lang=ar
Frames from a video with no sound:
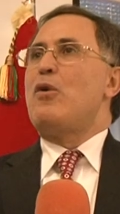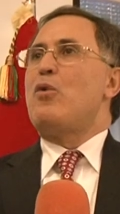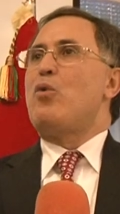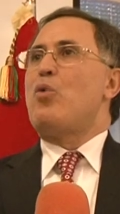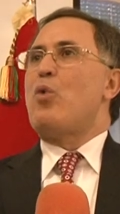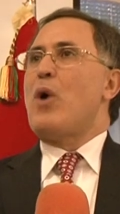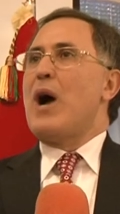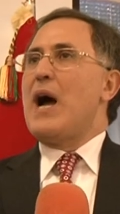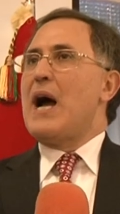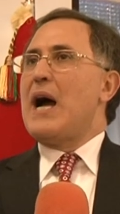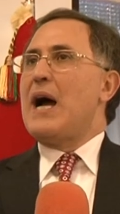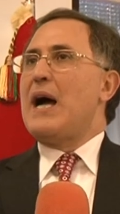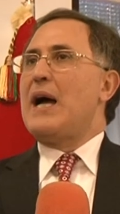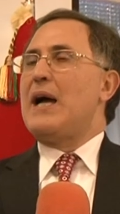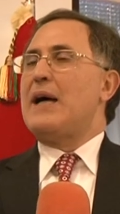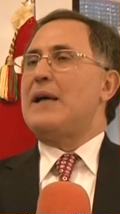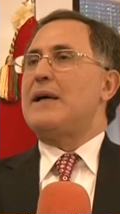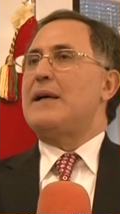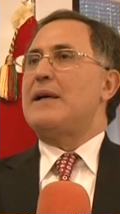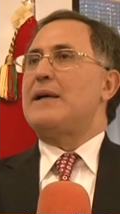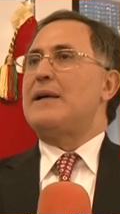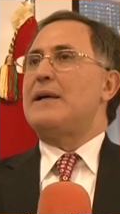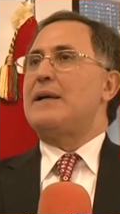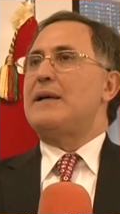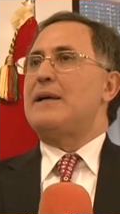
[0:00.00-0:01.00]

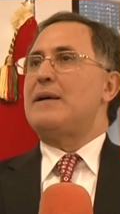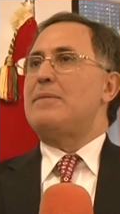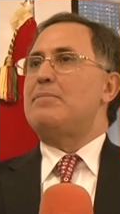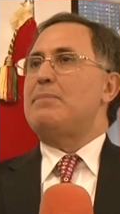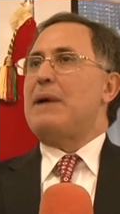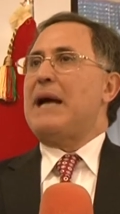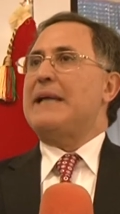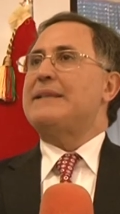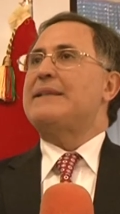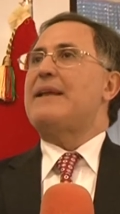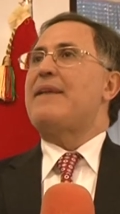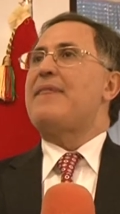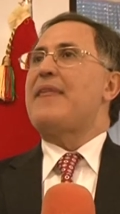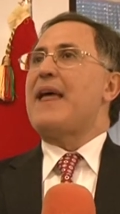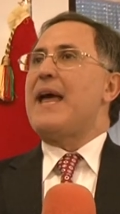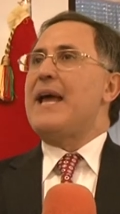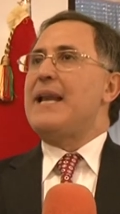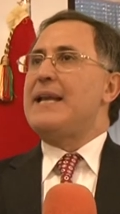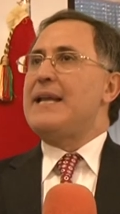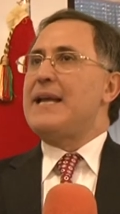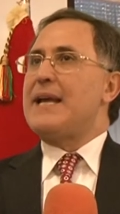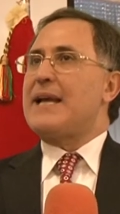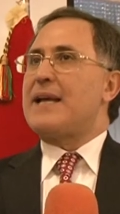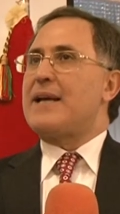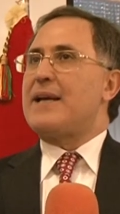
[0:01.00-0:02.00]
وبعد
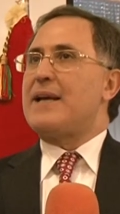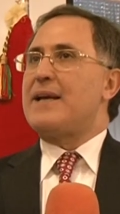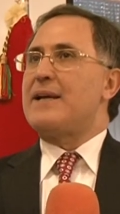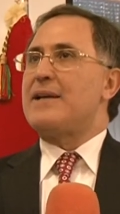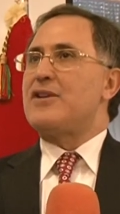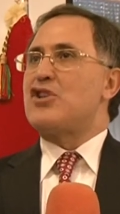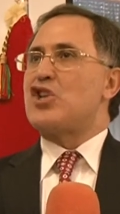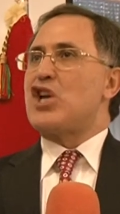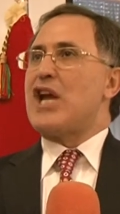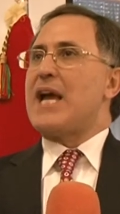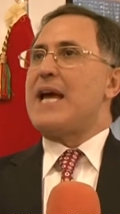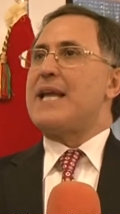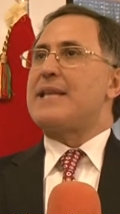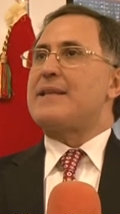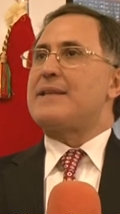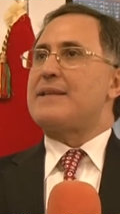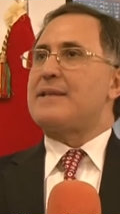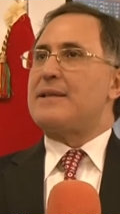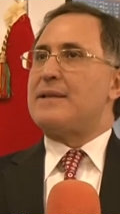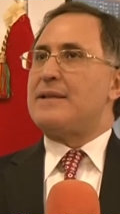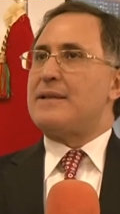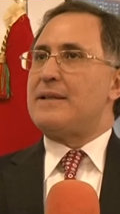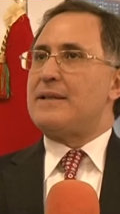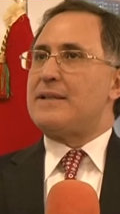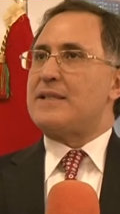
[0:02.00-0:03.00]
ذلك جات
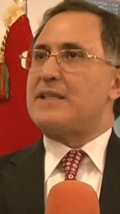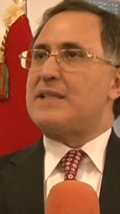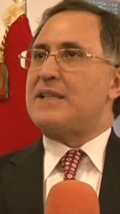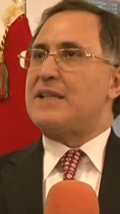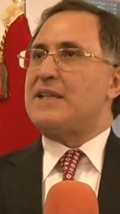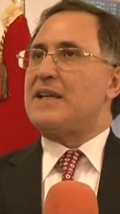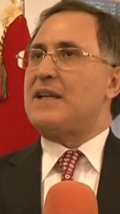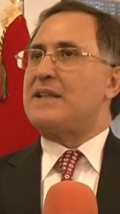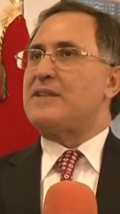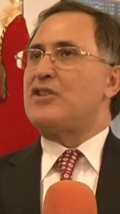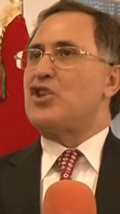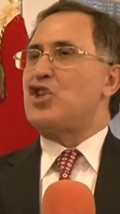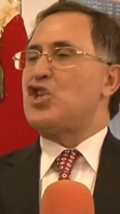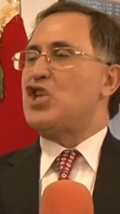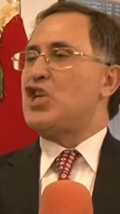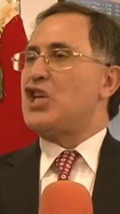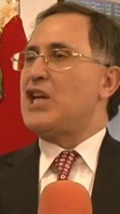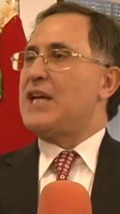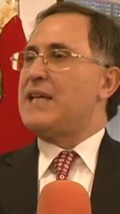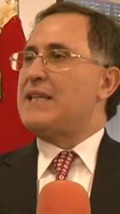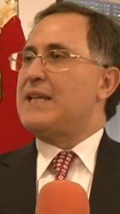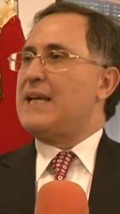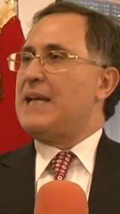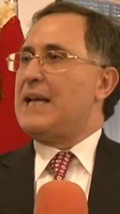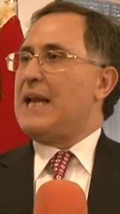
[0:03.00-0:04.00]

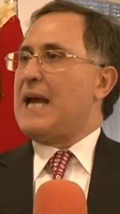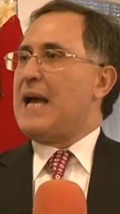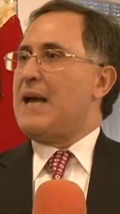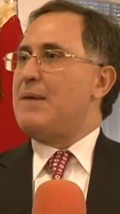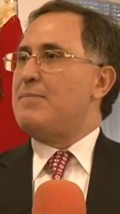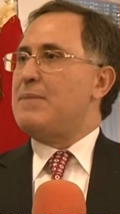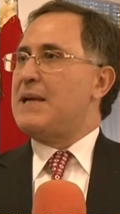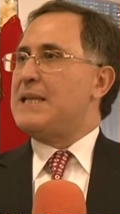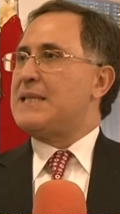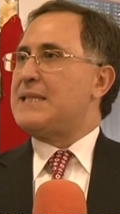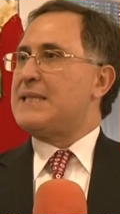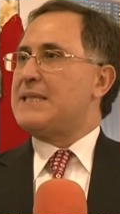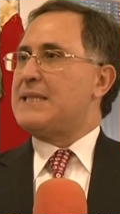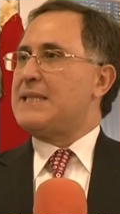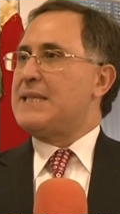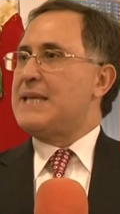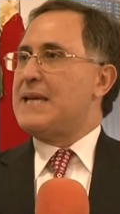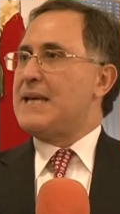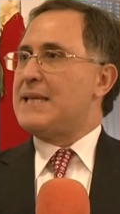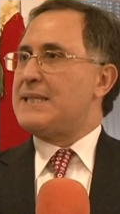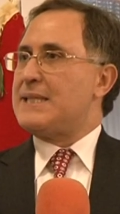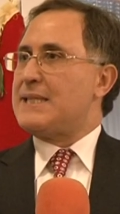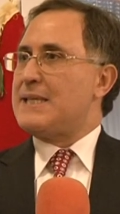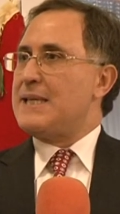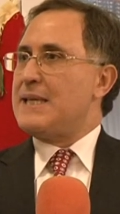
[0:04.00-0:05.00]
الاستراتيجيه ديال العمل
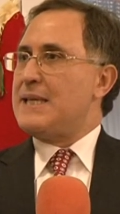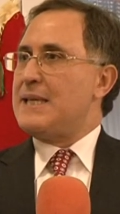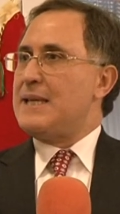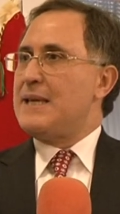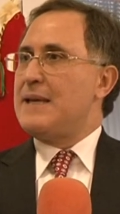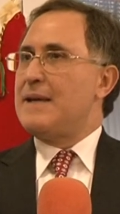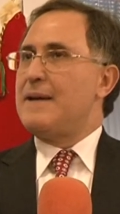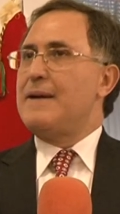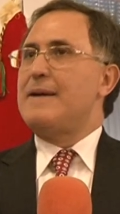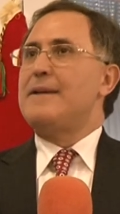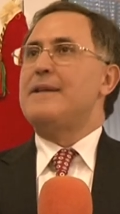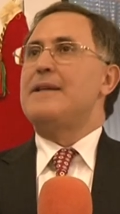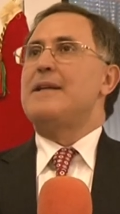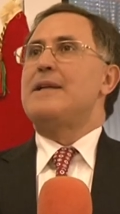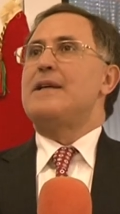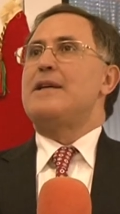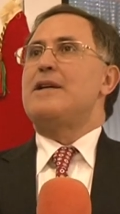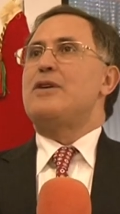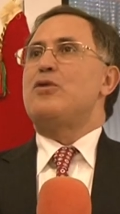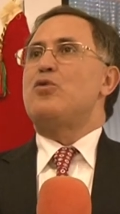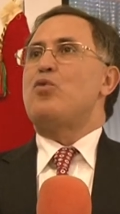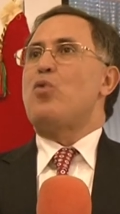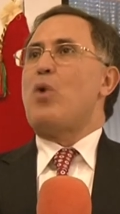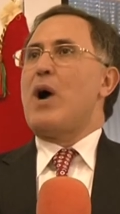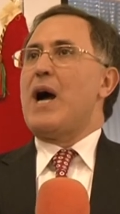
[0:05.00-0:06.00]
السياسي
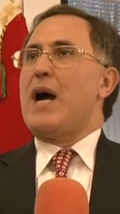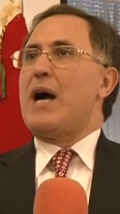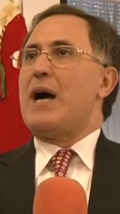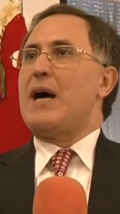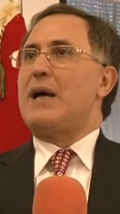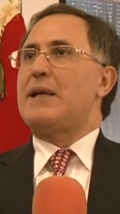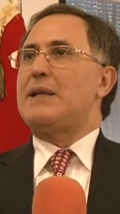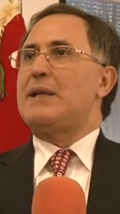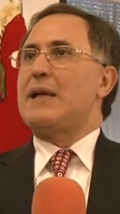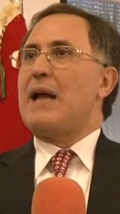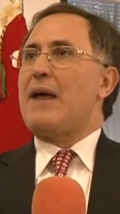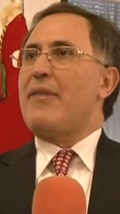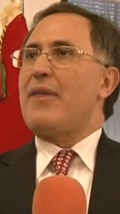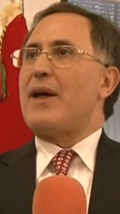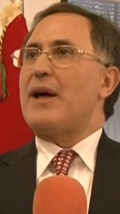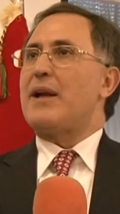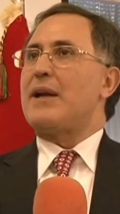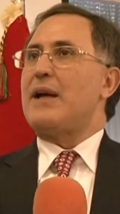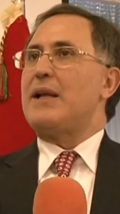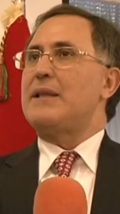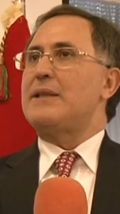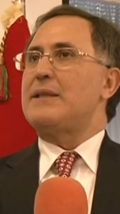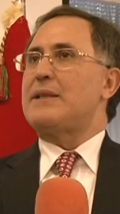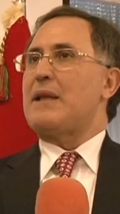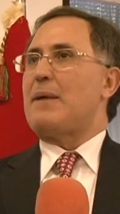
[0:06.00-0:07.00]

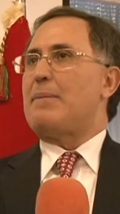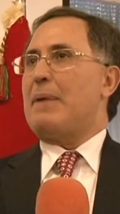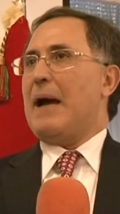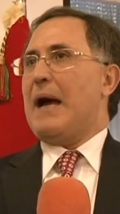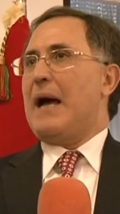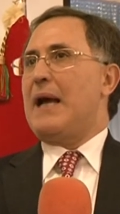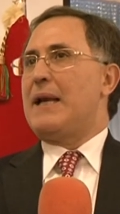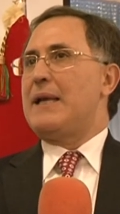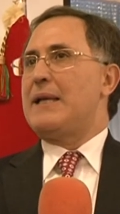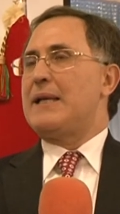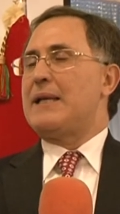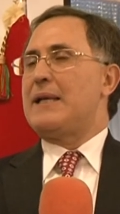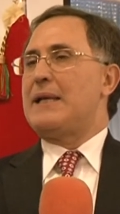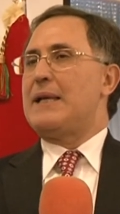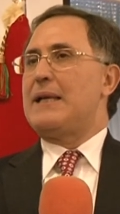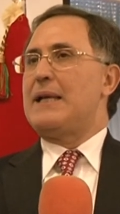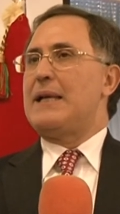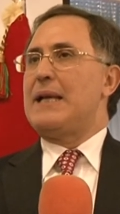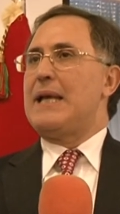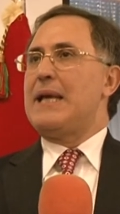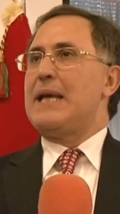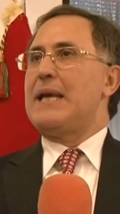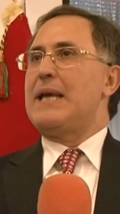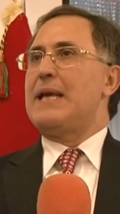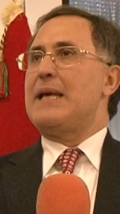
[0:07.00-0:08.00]
ونظرا طبعا
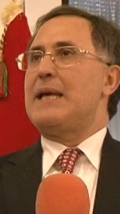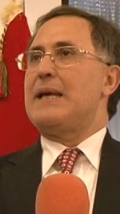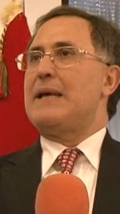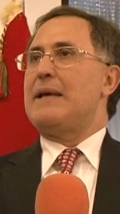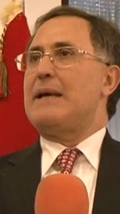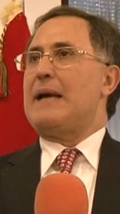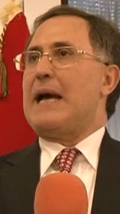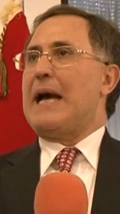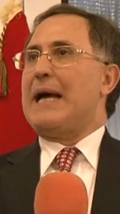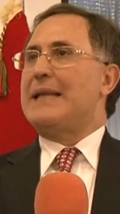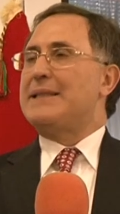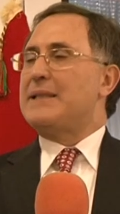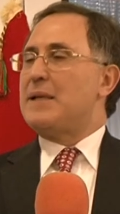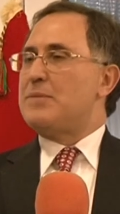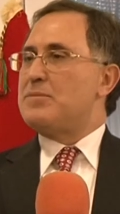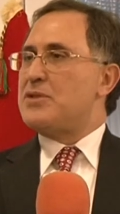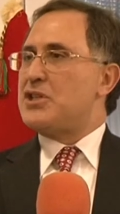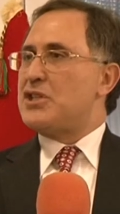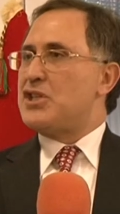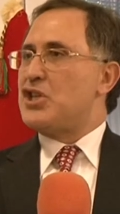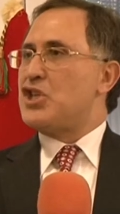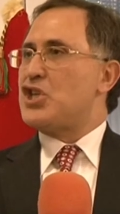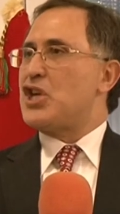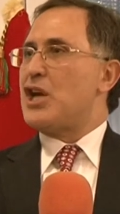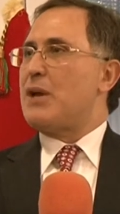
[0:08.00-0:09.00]
لعدم
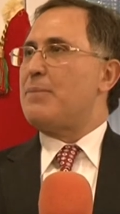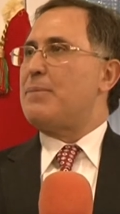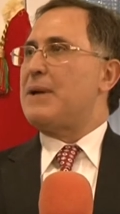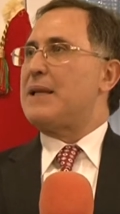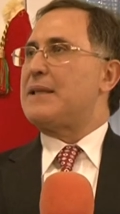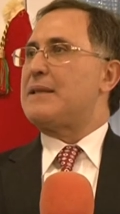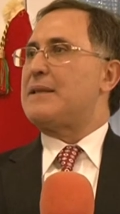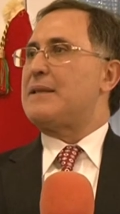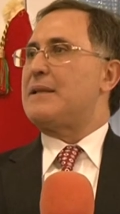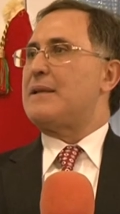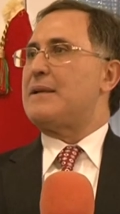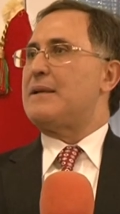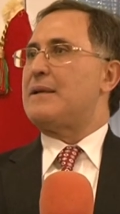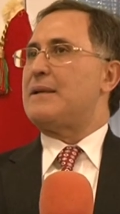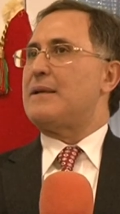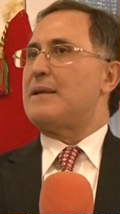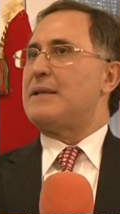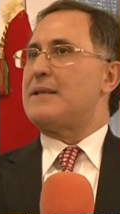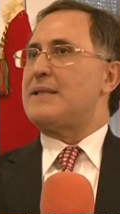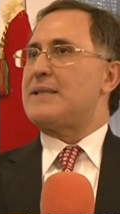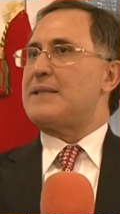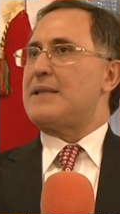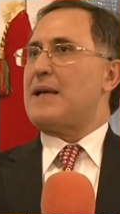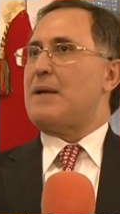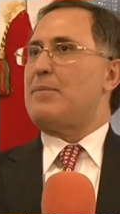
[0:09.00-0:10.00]
استجابه آه،
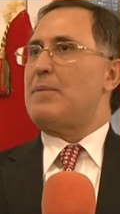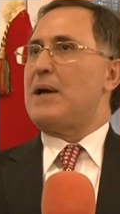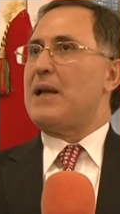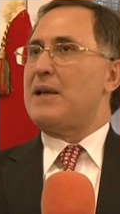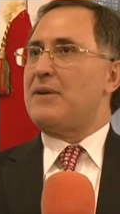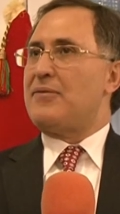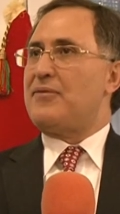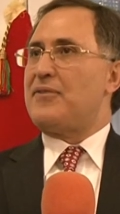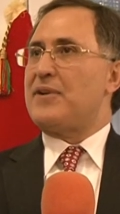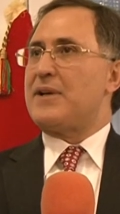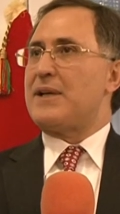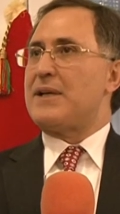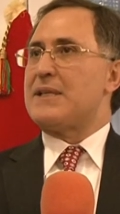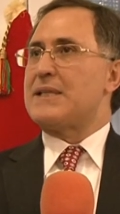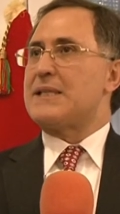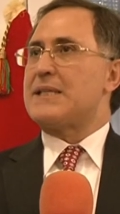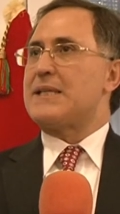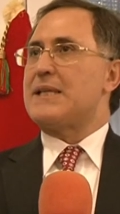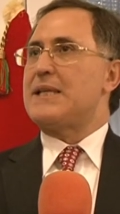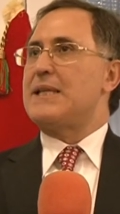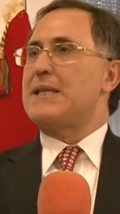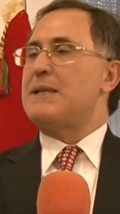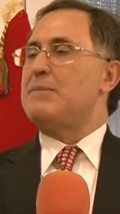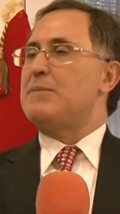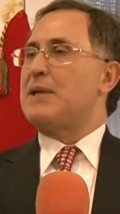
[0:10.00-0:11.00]
الاستعمار
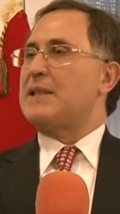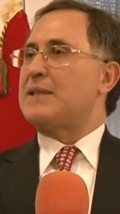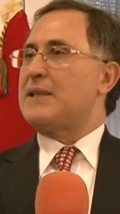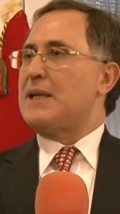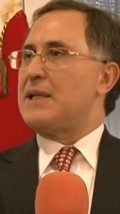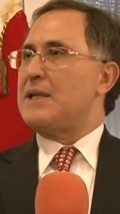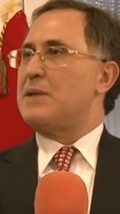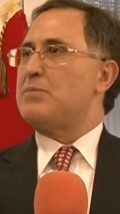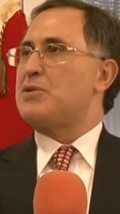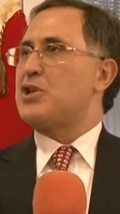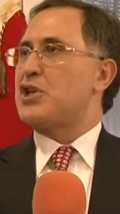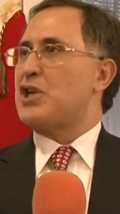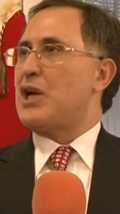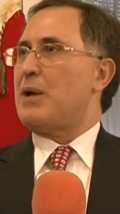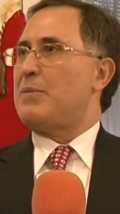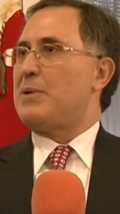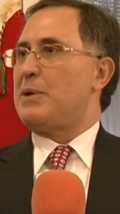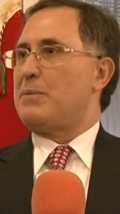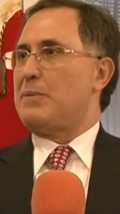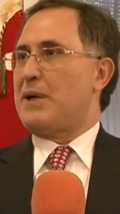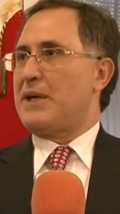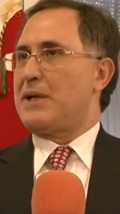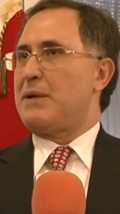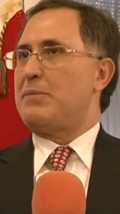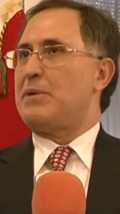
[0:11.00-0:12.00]
الفرنسي لمطالب الشعب
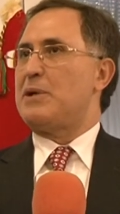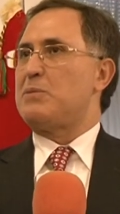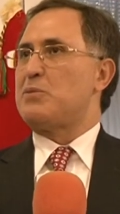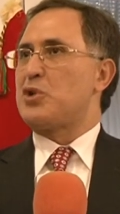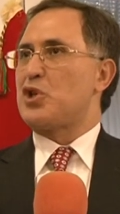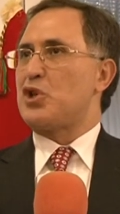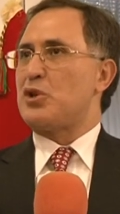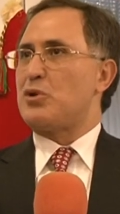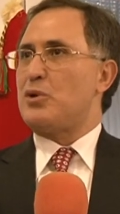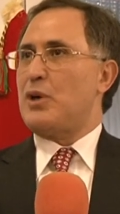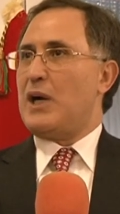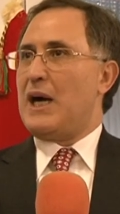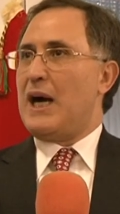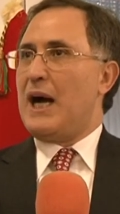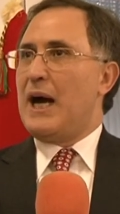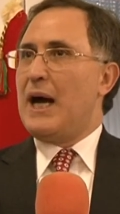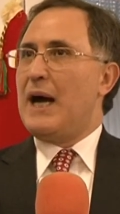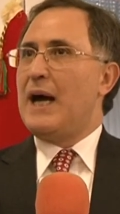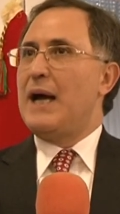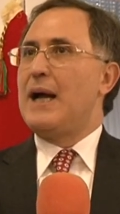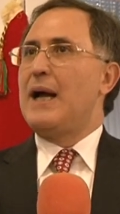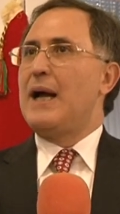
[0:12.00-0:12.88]
المغربي المشروعه